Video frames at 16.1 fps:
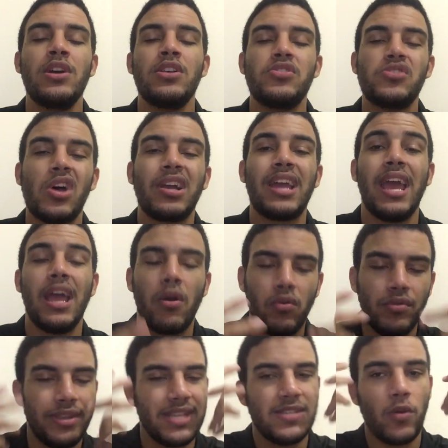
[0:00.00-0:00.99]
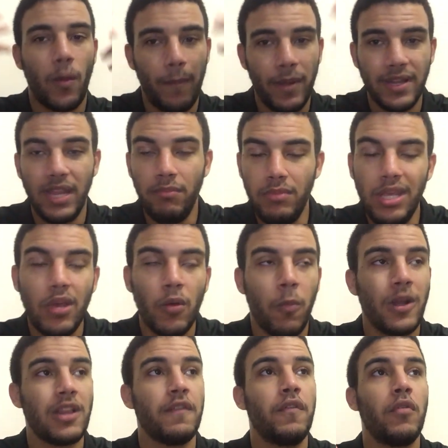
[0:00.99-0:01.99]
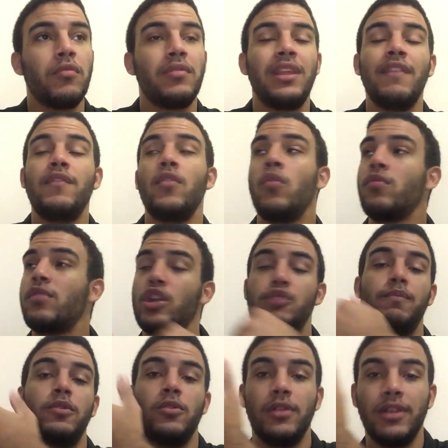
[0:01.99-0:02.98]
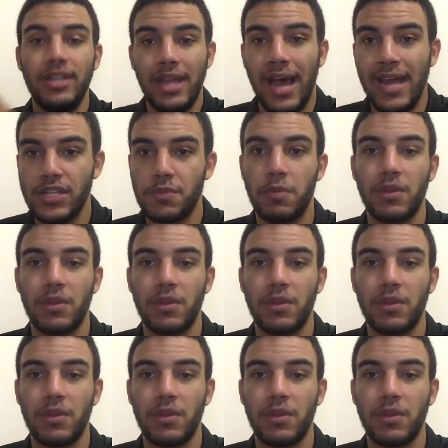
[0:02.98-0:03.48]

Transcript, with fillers: só que aí aconteceu a pandemia, o Botafogo teve outras prioridades,